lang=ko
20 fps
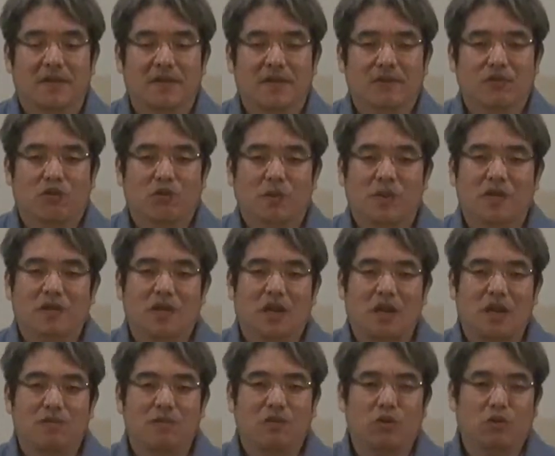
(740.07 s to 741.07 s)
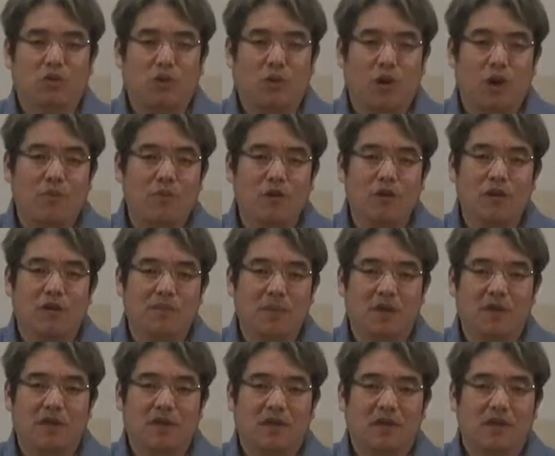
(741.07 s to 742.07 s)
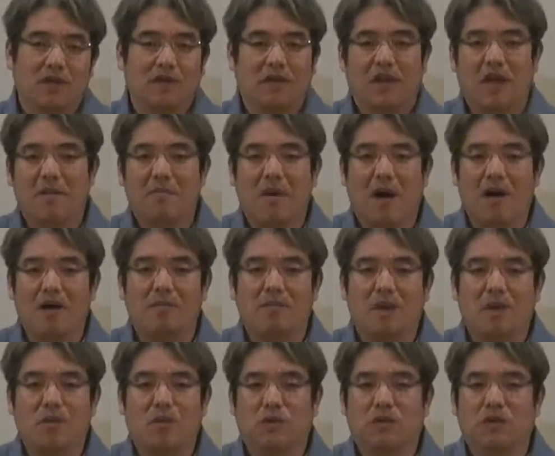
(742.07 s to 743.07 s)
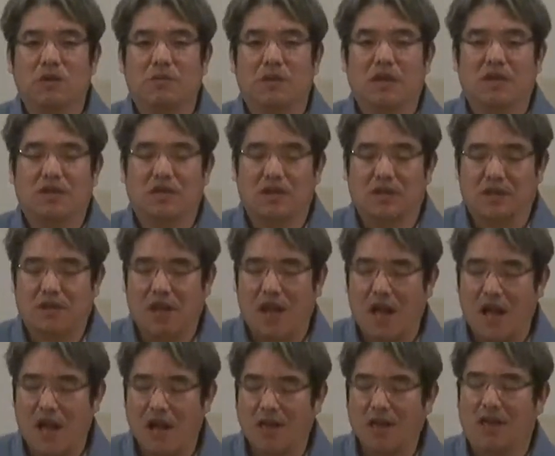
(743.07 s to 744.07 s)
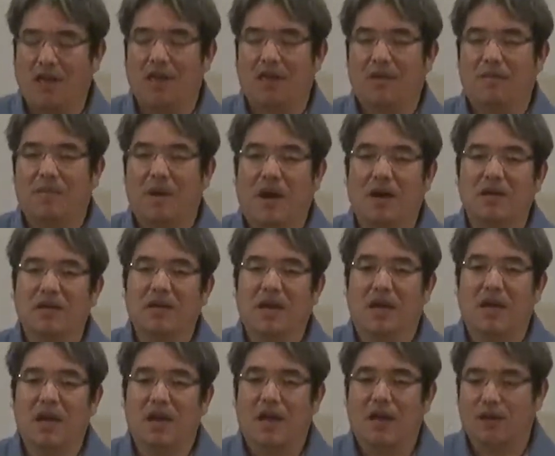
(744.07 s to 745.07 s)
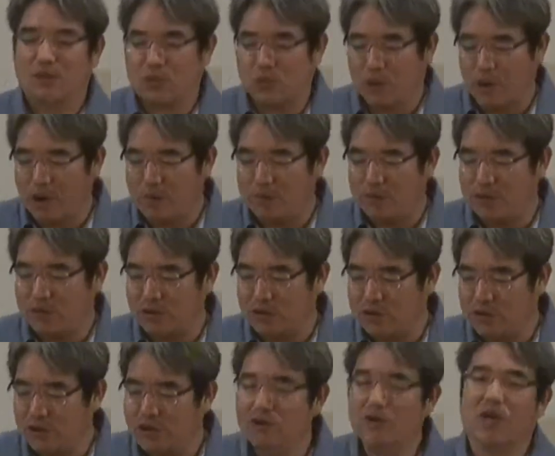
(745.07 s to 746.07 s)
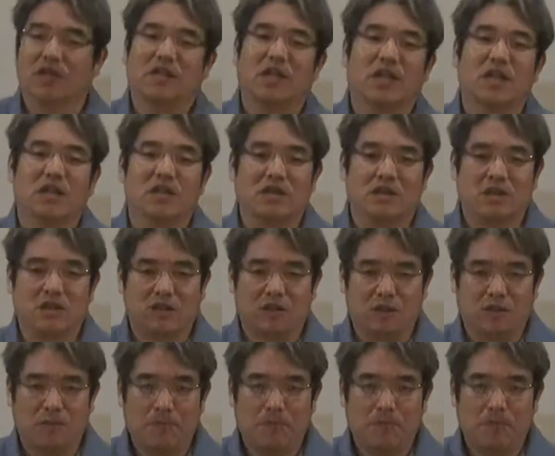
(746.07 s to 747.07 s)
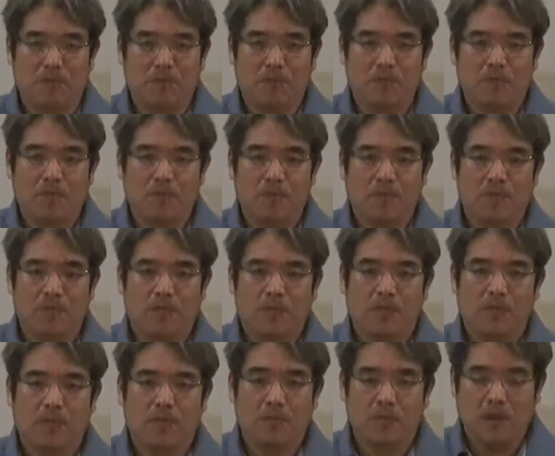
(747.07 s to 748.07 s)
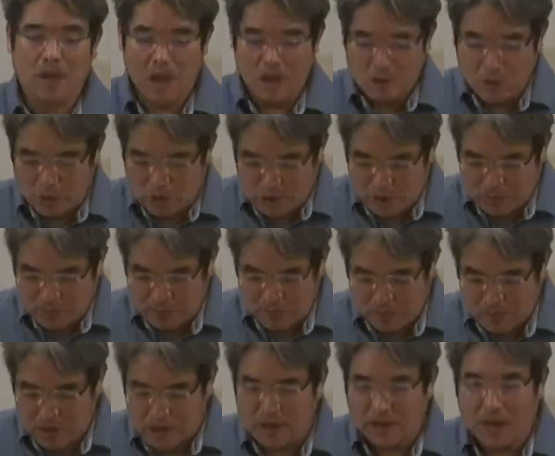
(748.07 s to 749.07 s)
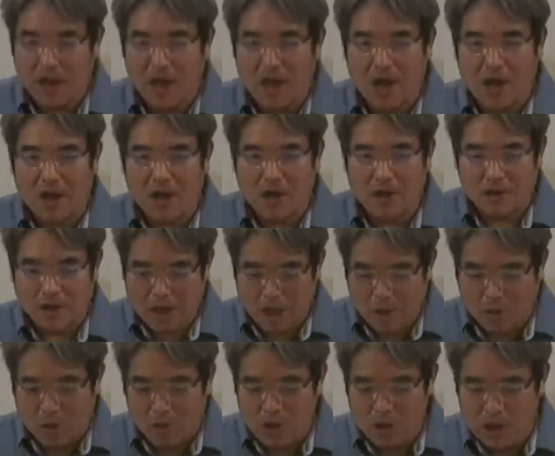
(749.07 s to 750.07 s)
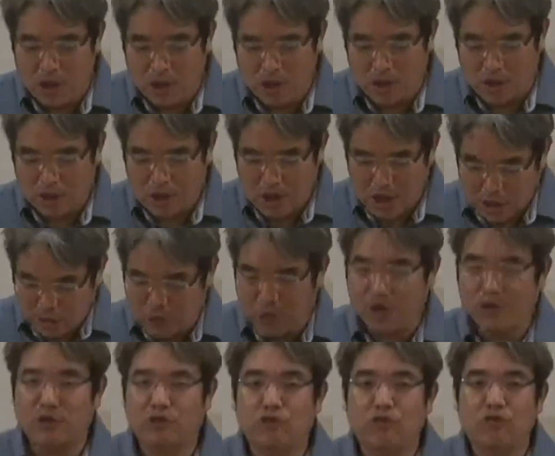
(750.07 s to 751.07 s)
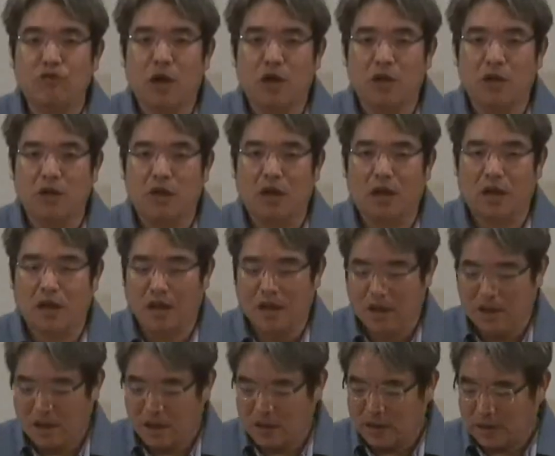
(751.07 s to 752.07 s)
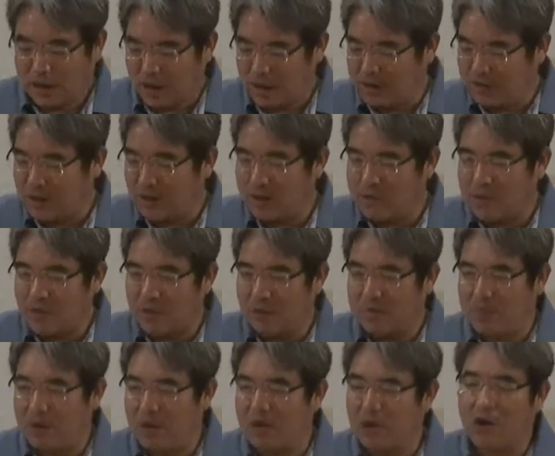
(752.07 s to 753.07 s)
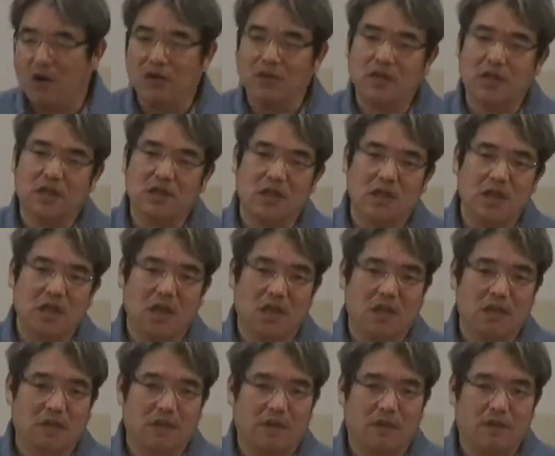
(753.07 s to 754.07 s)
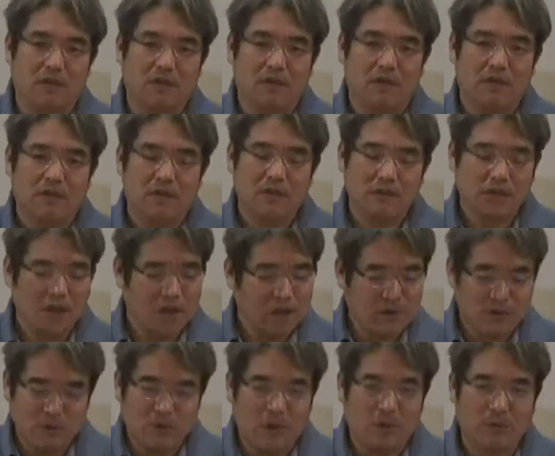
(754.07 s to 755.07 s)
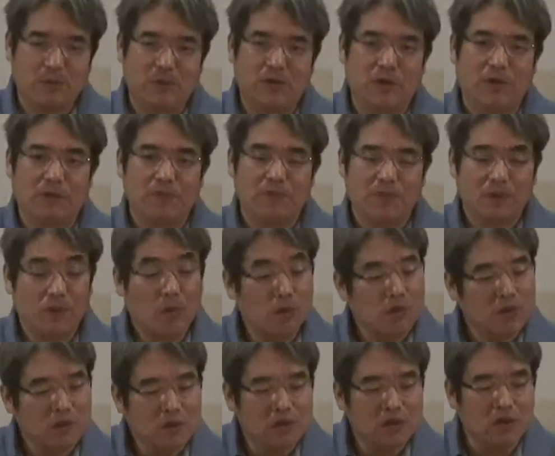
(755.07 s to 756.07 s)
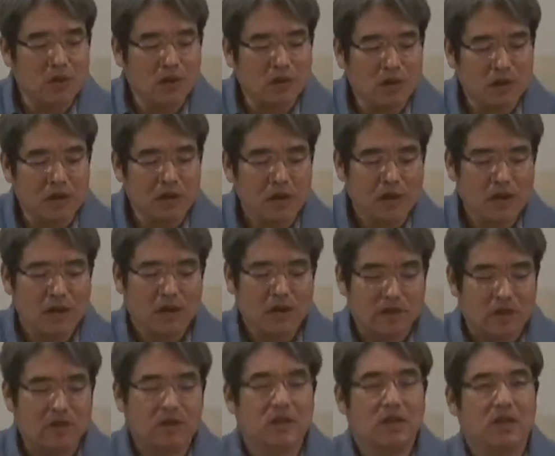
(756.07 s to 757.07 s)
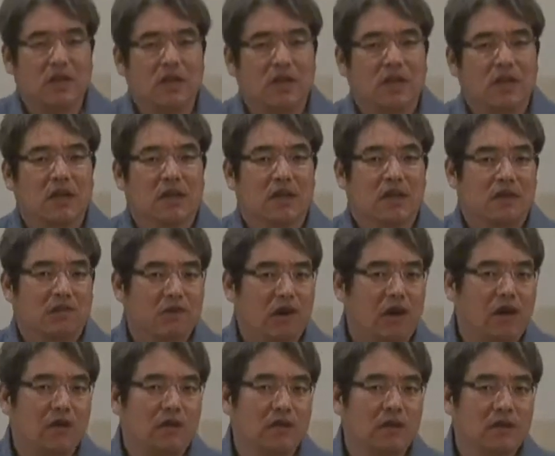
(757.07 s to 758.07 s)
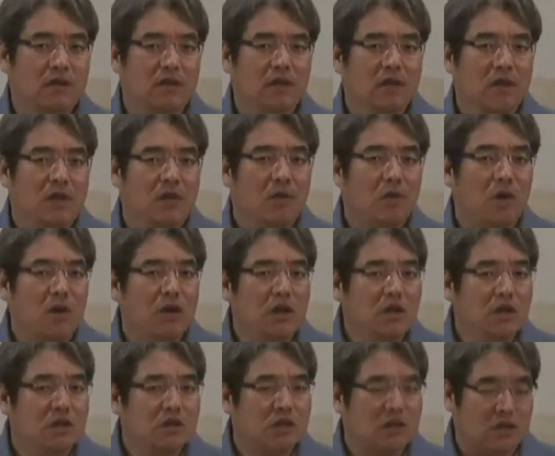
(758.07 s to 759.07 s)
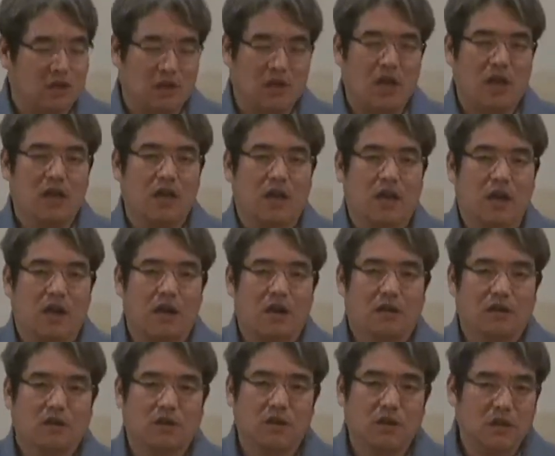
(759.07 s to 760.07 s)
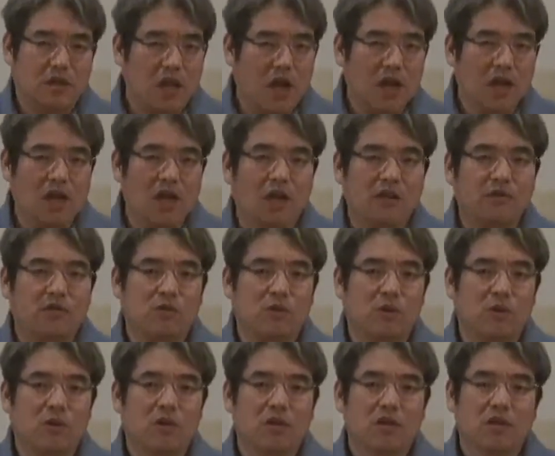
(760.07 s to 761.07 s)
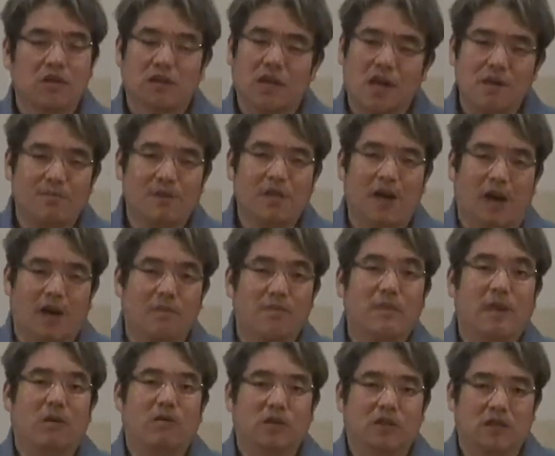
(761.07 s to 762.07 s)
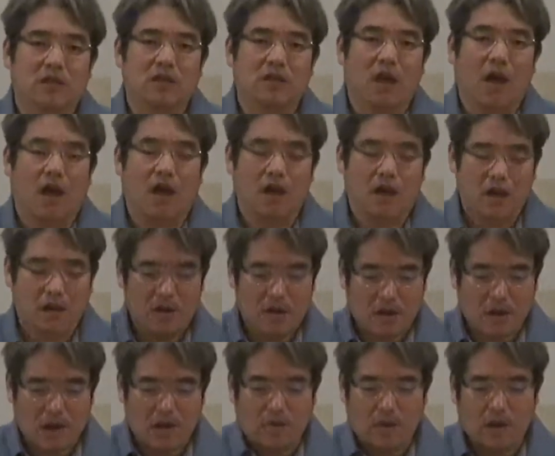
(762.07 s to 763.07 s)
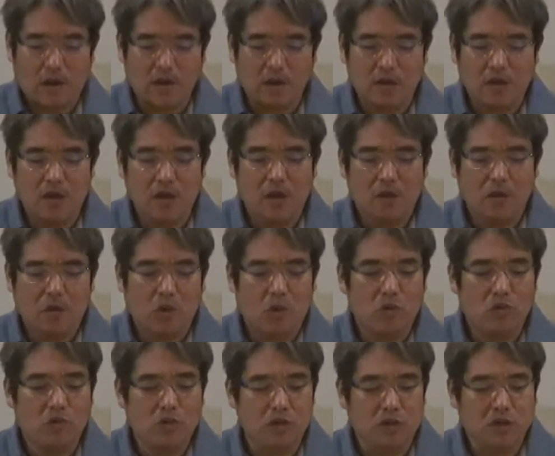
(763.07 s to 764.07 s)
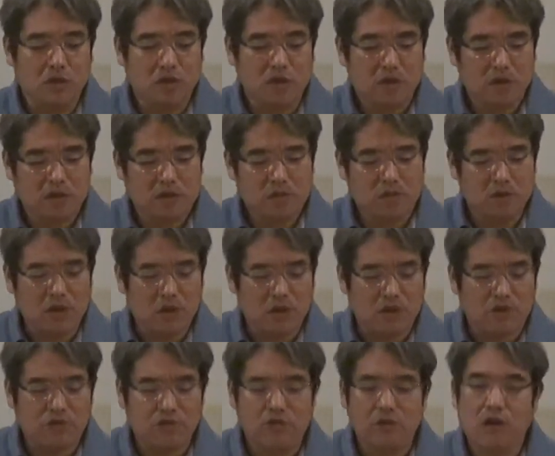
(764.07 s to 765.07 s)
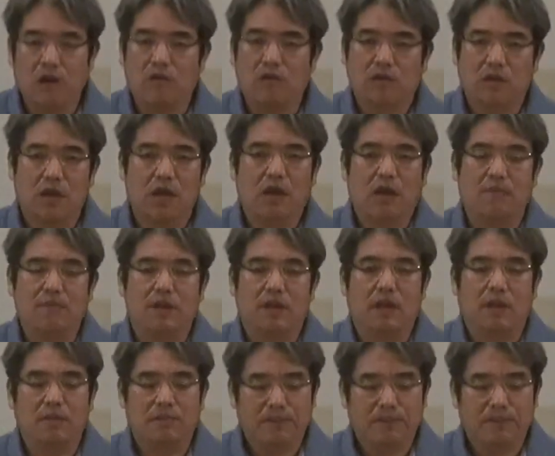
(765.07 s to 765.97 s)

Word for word: 주변 사람들을 돌아보려면 내 마음의 욕심에 적당히 반응해야 돌아볼 수 있는 여유가 생기는 것이죠. 내 욕심, 내 생각, 내 권리 계속해서 추구하는데 다른 사람에 대한 배려가 어떻게 생기겠어요? 생길 수가 없죠. 오늘 성경은 역시 그와 같은 권리는 적당히 해라. 적당히 할수록 삶은 아름다워진다. 라고 하는 교훈을 우리에게 준다고 생각합니다.